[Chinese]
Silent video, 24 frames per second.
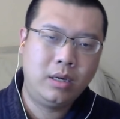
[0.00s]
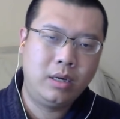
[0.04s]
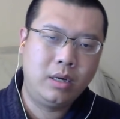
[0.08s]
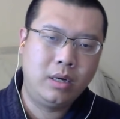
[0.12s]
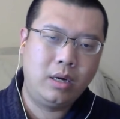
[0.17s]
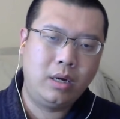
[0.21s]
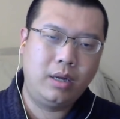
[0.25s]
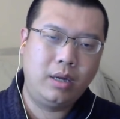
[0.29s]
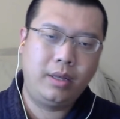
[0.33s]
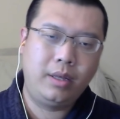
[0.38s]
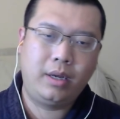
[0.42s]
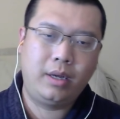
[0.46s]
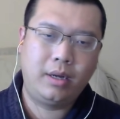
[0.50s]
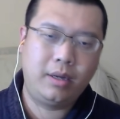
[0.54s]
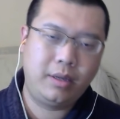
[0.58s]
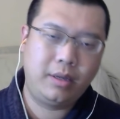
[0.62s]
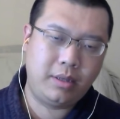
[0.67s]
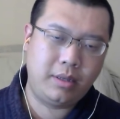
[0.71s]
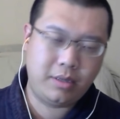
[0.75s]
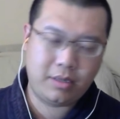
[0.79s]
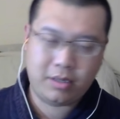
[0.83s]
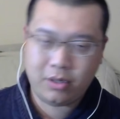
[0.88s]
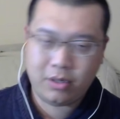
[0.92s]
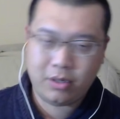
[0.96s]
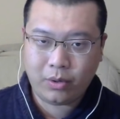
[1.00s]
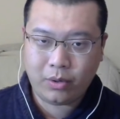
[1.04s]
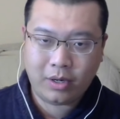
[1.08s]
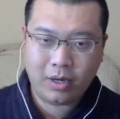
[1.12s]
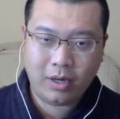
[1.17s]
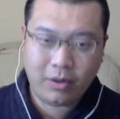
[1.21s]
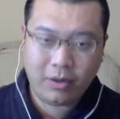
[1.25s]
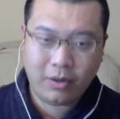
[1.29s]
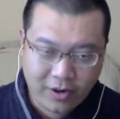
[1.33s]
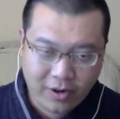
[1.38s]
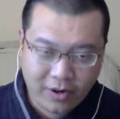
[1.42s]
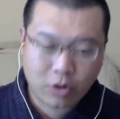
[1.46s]
呃，那个有一个
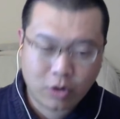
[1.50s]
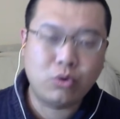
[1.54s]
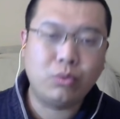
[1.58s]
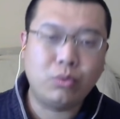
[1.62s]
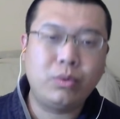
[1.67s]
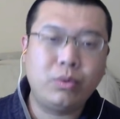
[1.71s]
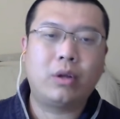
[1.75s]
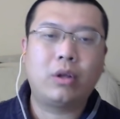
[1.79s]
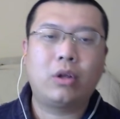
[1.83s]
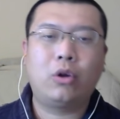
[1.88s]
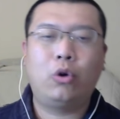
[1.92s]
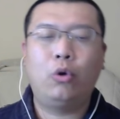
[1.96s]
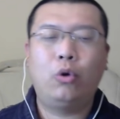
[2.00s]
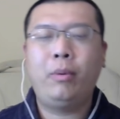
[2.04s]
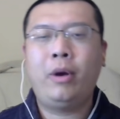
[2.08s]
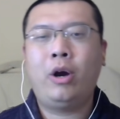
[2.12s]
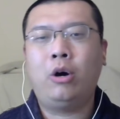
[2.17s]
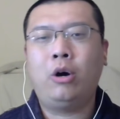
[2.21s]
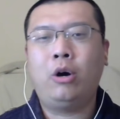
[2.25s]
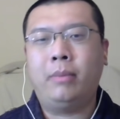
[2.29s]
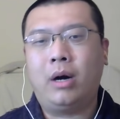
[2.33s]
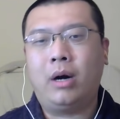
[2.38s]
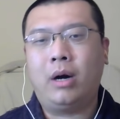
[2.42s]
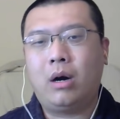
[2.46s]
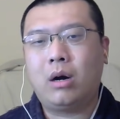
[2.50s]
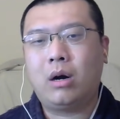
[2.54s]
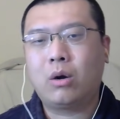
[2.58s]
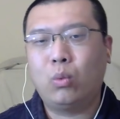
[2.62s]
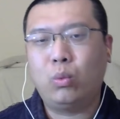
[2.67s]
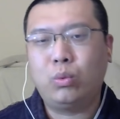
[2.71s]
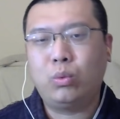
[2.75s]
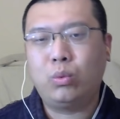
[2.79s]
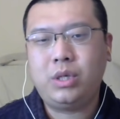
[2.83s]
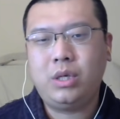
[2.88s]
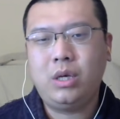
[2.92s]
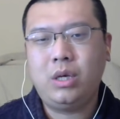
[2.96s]
非常重要的投票嘛，二五
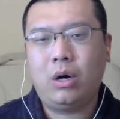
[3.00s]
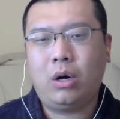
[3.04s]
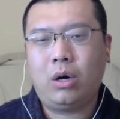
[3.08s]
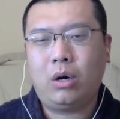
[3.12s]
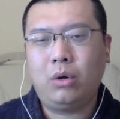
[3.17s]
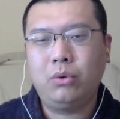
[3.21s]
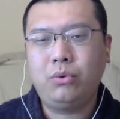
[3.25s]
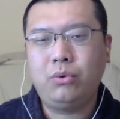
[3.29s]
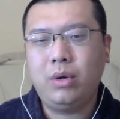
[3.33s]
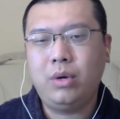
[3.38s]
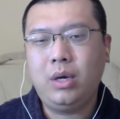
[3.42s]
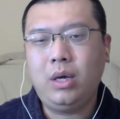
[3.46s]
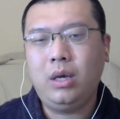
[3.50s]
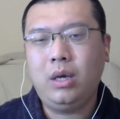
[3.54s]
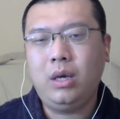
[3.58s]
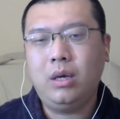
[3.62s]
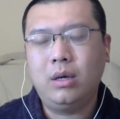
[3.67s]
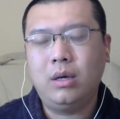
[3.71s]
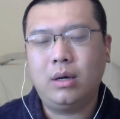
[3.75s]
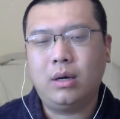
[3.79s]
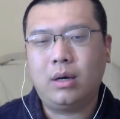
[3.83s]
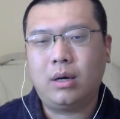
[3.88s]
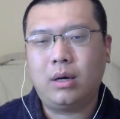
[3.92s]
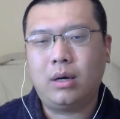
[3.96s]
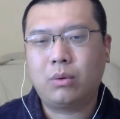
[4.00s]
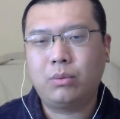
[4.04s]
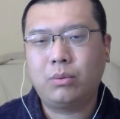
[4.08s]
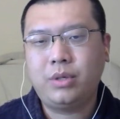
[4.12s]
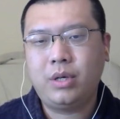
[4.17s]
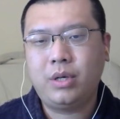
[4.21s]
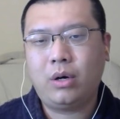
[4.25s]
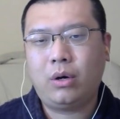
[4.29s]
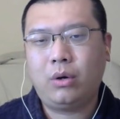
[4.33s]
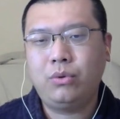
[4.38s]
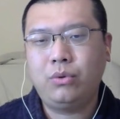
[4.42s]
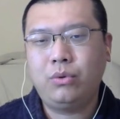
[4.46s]
七幺号决议啊，二五七
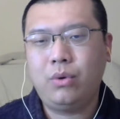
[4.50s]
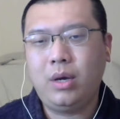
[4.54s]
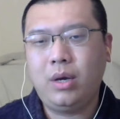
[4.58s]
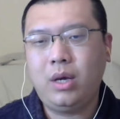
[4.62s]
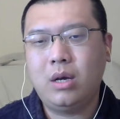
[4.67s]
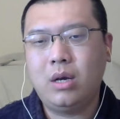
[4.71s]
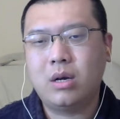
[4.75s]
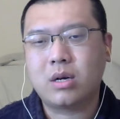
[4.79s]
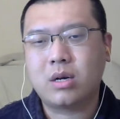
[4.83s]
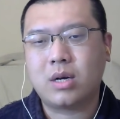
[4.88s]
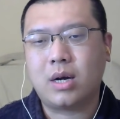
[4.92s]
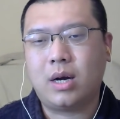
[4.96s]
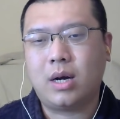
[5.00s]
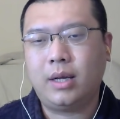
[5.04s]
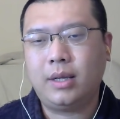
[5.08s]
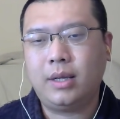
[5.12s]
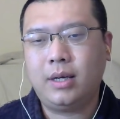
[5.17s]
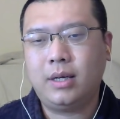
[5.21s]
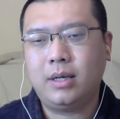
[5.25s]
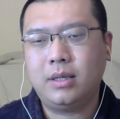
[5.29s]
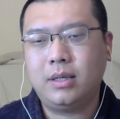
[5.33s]
幺号决议是啥呢？